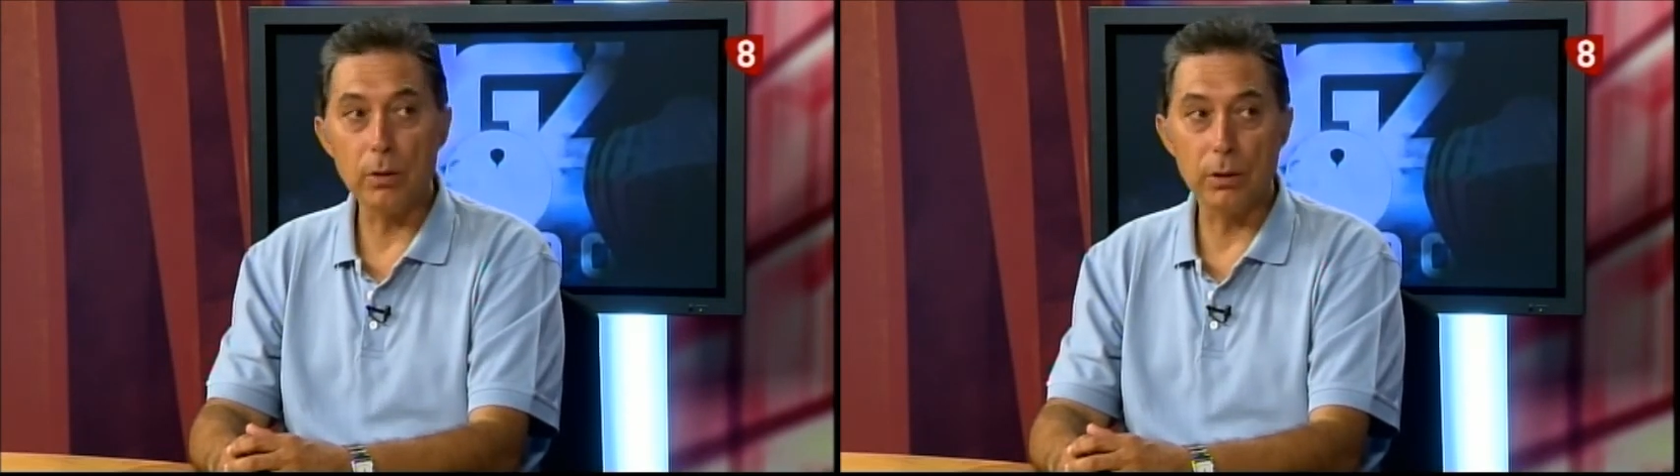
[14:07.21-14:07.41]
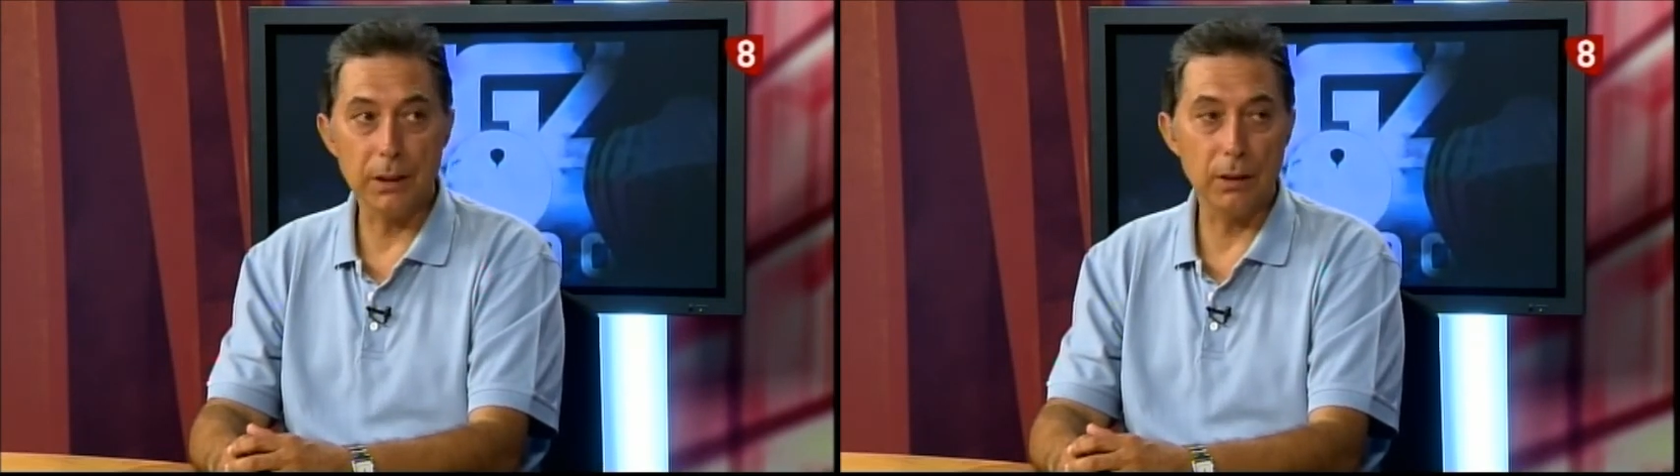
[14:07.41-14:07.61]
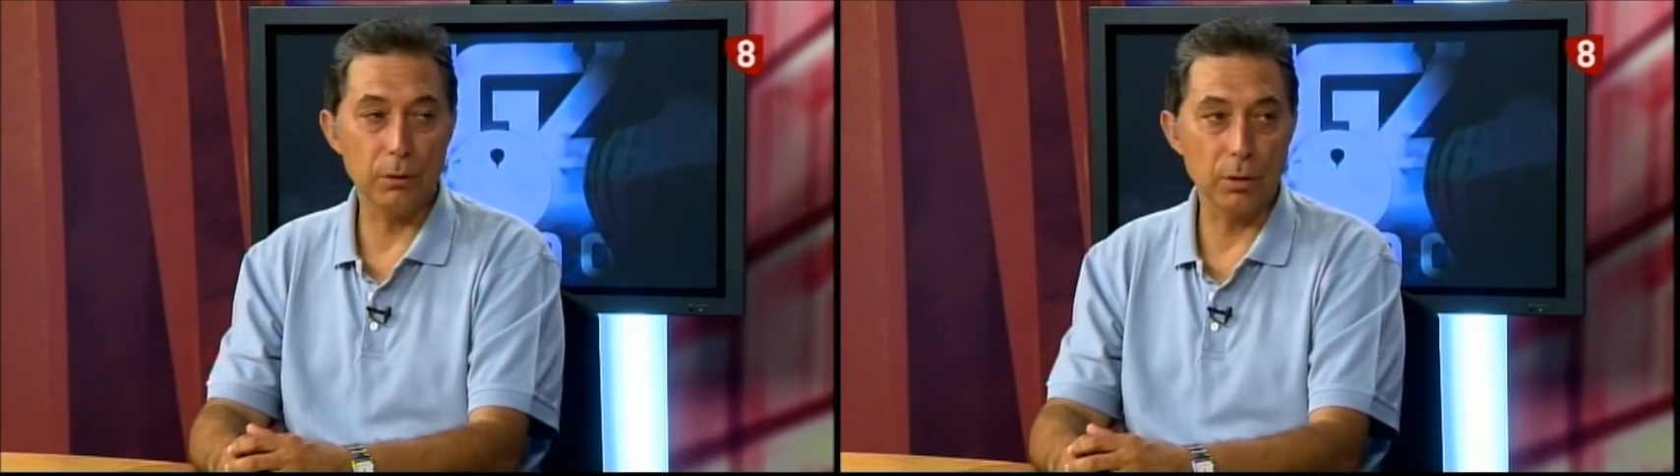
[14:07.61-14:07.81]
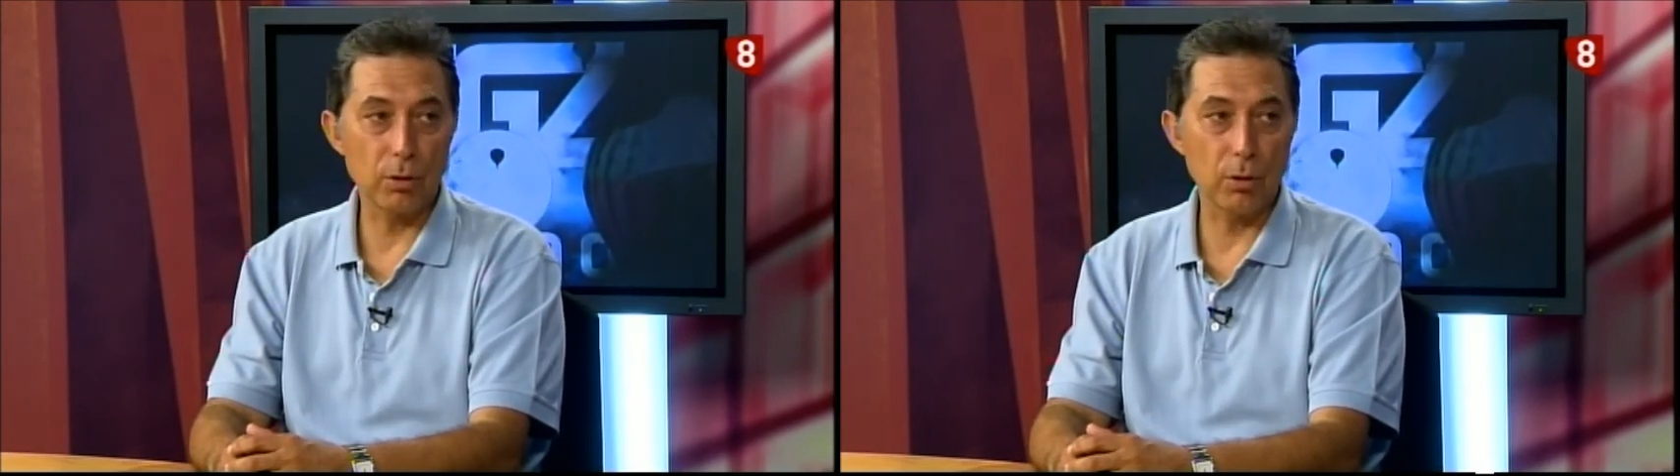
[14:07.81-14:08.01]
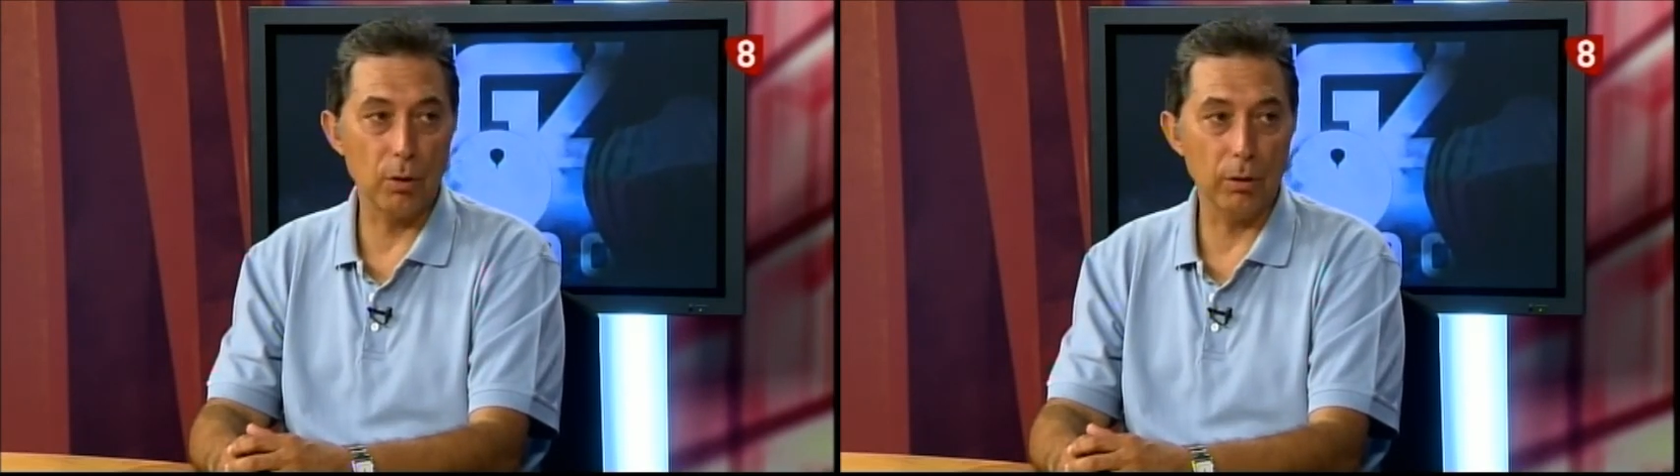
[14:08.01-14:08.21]

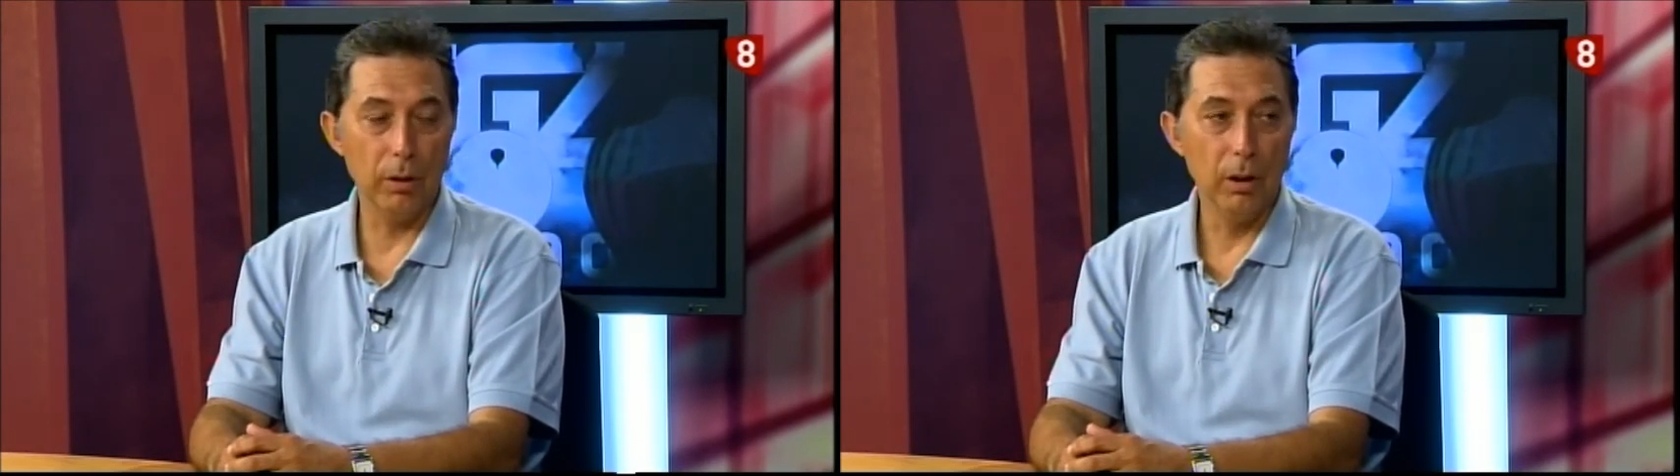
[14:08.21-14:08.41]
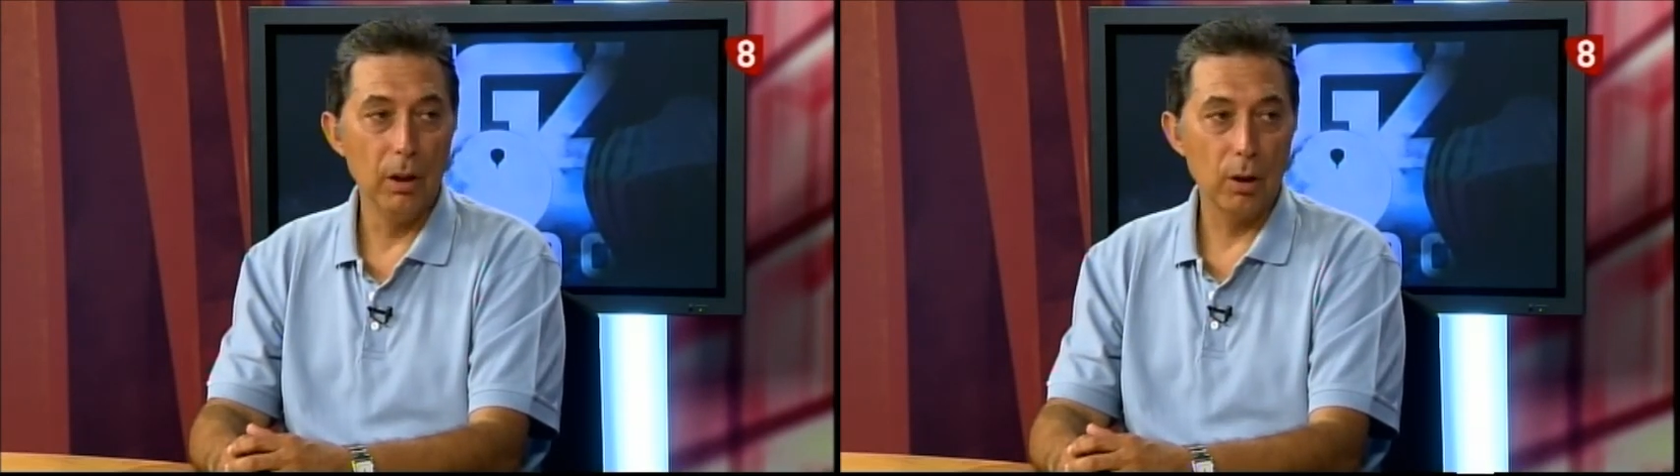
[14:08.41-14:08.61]
contentos con,